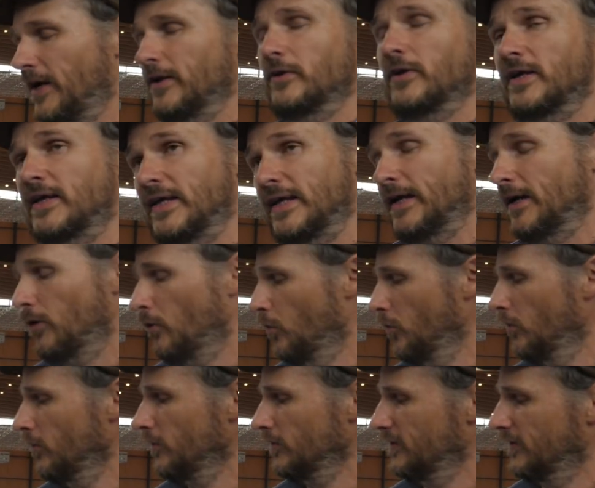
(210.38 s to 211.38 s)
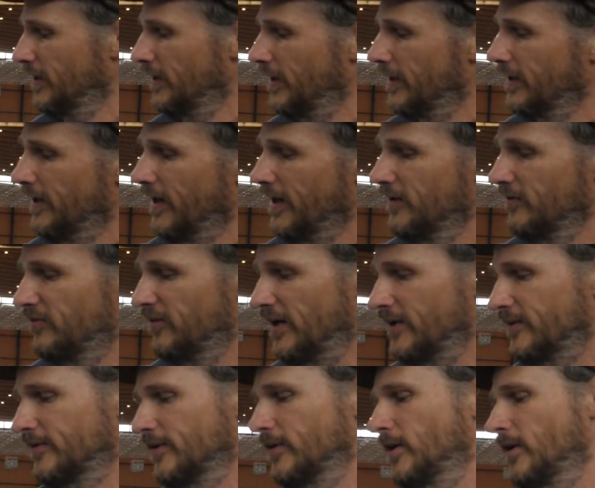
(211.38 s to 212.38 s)
keine Gärung, da kein
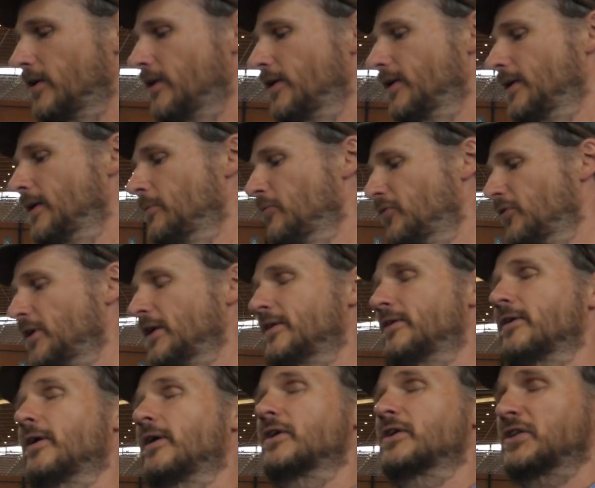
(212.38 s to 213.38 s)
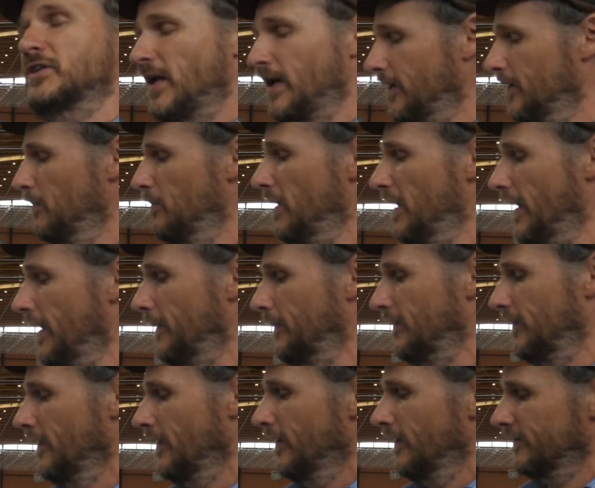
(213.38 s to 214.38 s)
Wasser im Filter stecken
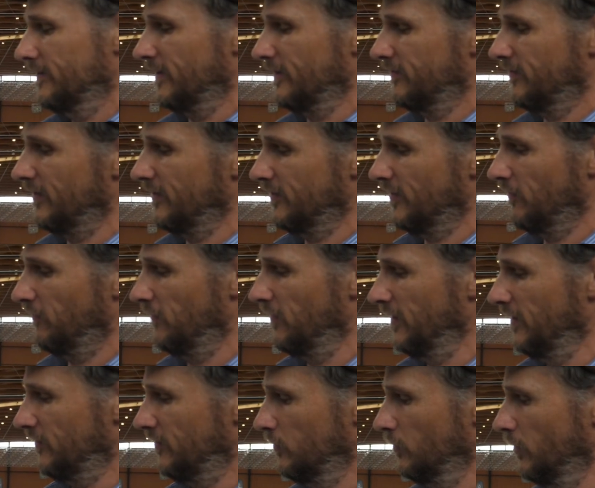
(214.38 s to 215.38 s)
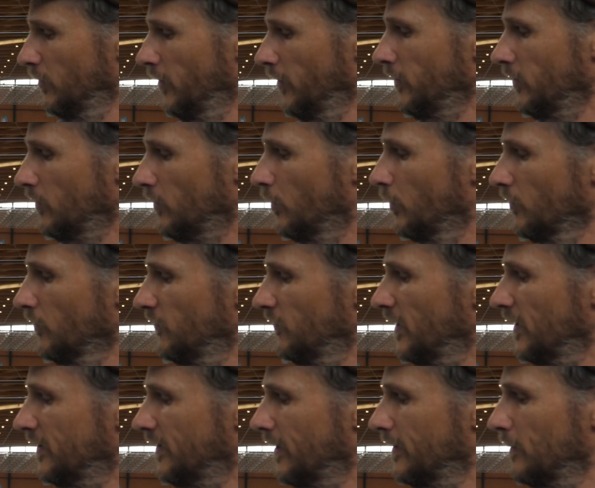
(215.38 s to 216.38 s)
bleibt. Das Wasser fließt durch und
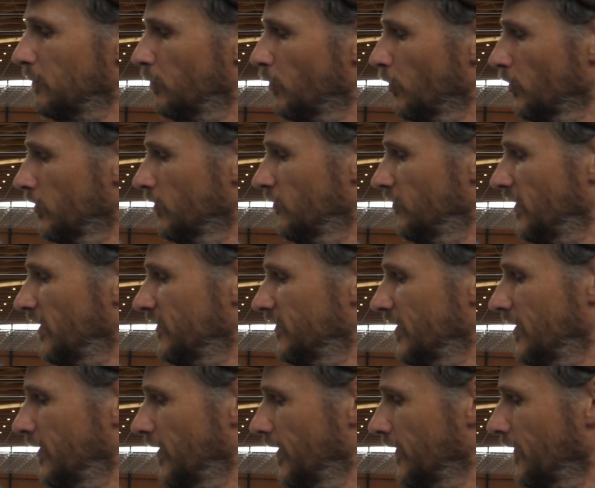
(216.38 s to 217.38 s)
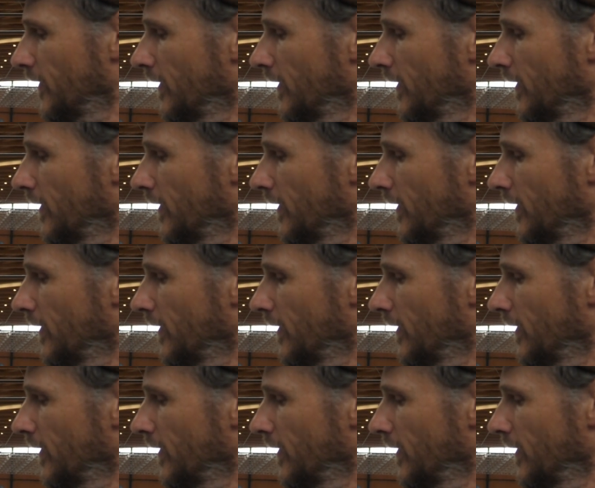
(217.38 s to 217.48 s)
wird dann im Boden versickert.